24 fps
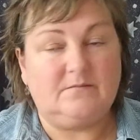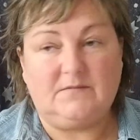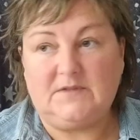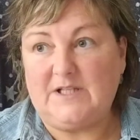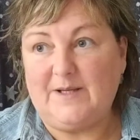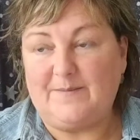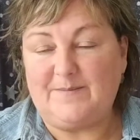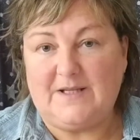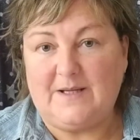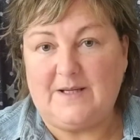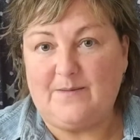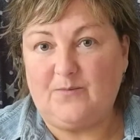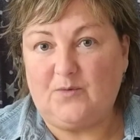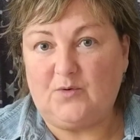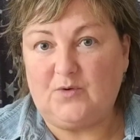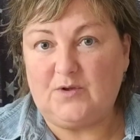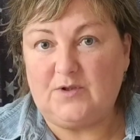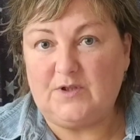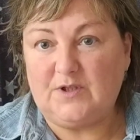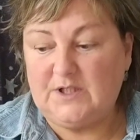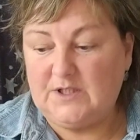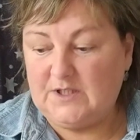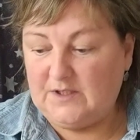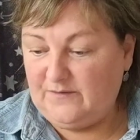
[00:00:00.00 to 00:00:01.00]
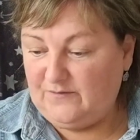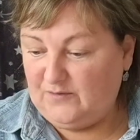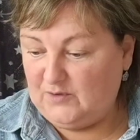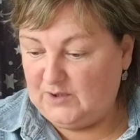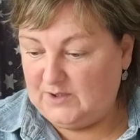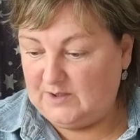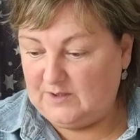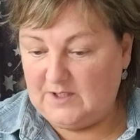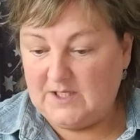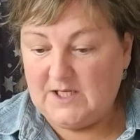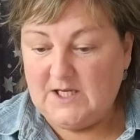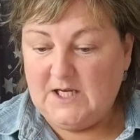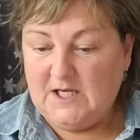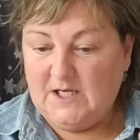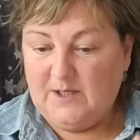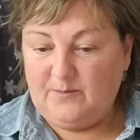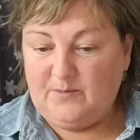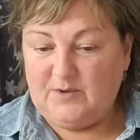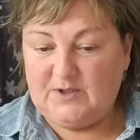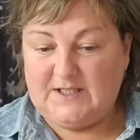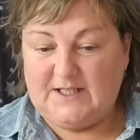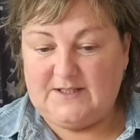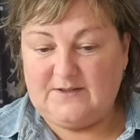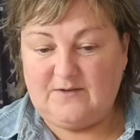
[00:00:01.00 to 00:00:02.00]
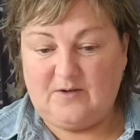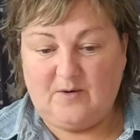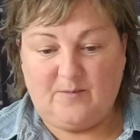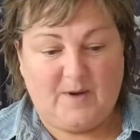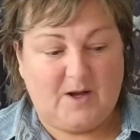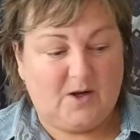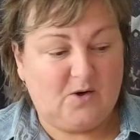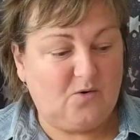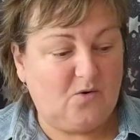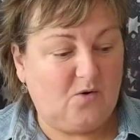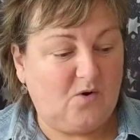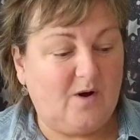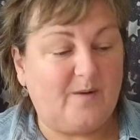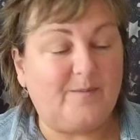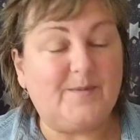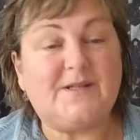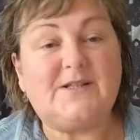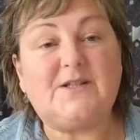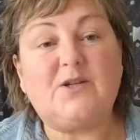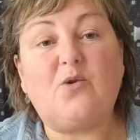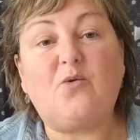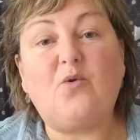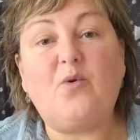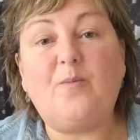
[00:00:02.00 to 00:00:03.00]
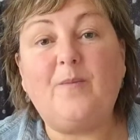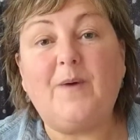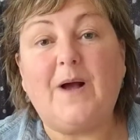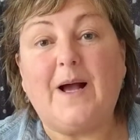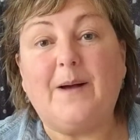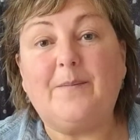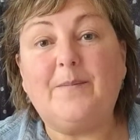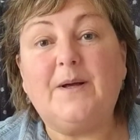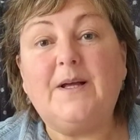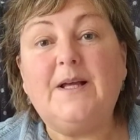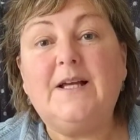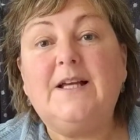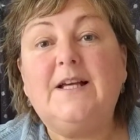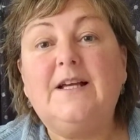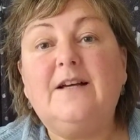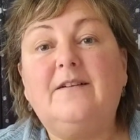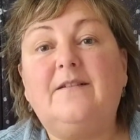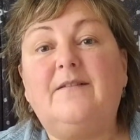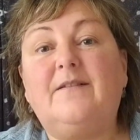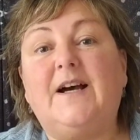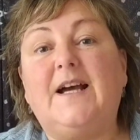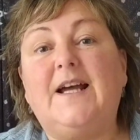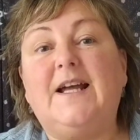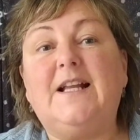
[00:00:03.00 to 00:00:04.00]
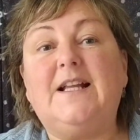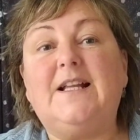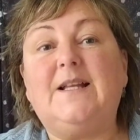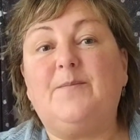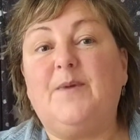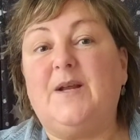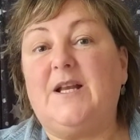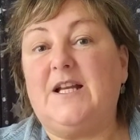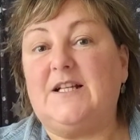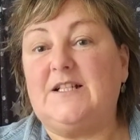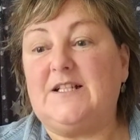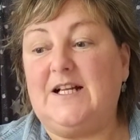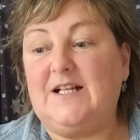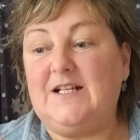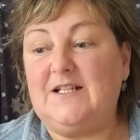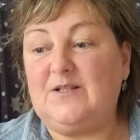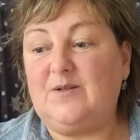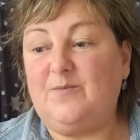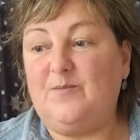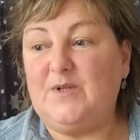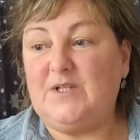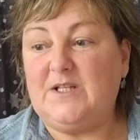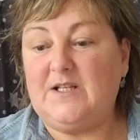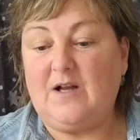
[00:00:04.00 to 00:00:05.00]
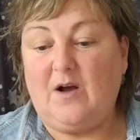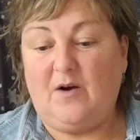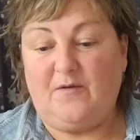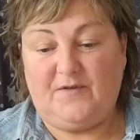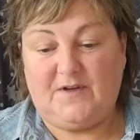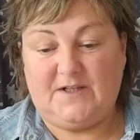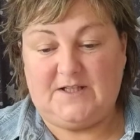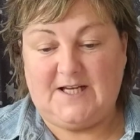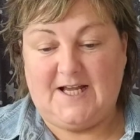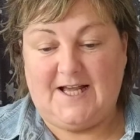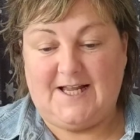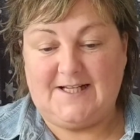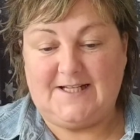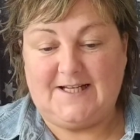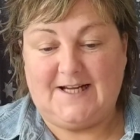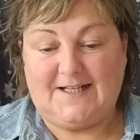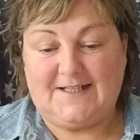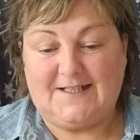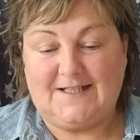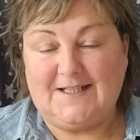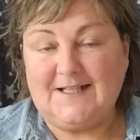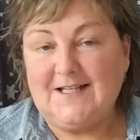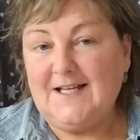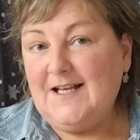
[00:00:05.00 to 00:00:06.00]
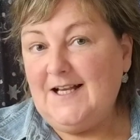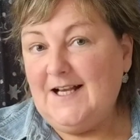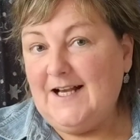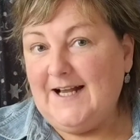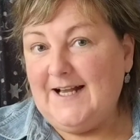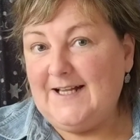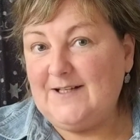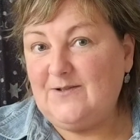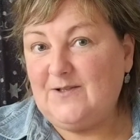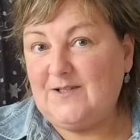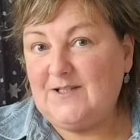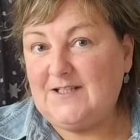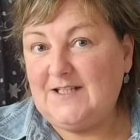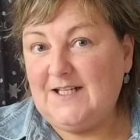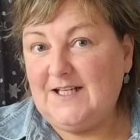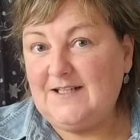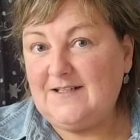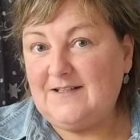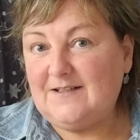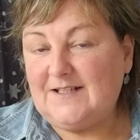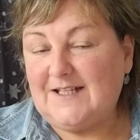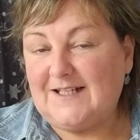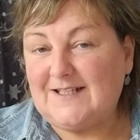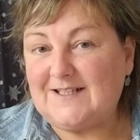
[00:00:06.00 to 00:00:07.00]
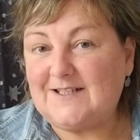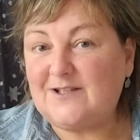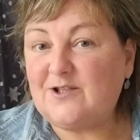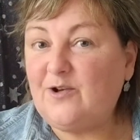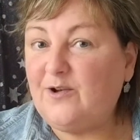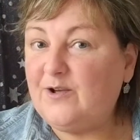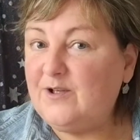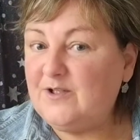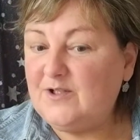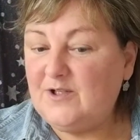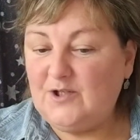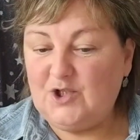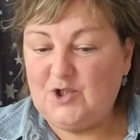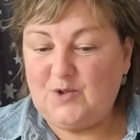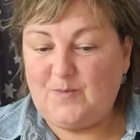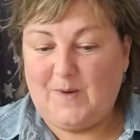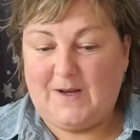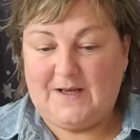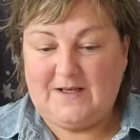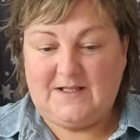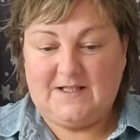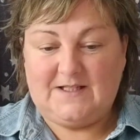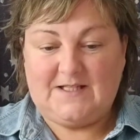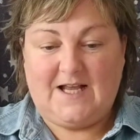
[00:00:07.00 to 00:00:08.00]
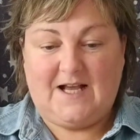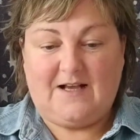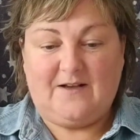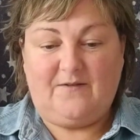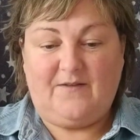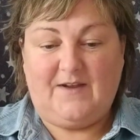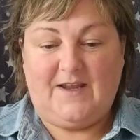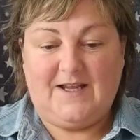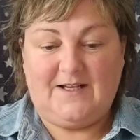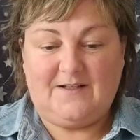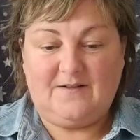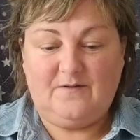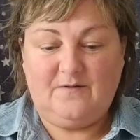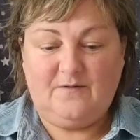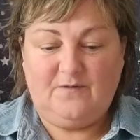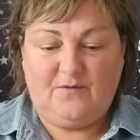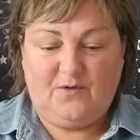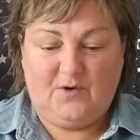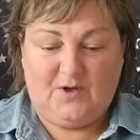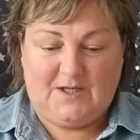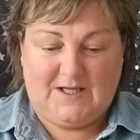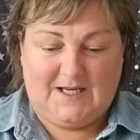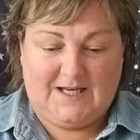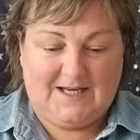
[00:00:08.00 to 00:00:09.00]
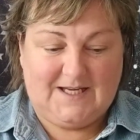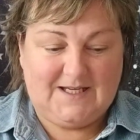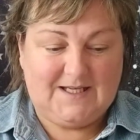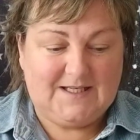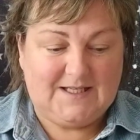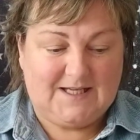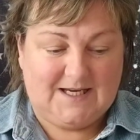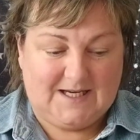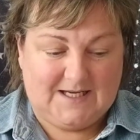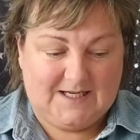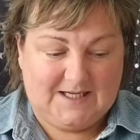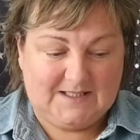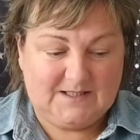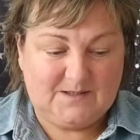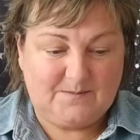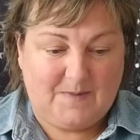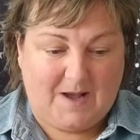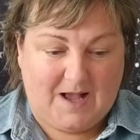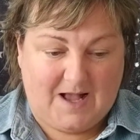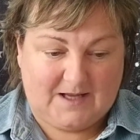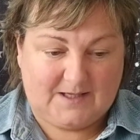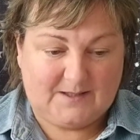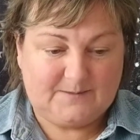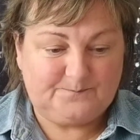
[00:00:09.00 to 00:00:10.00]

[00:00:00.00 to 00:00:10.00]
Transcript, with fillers: Ich habe es eben unten nicht gefunden. Muss also nochmal gucken, ob ich es hier oben habe, weil ich mir das alles so ein bisschen aufgeteilt hatte. Also ihr seht, das könnte eine spannende Sache werden für den, der das mag.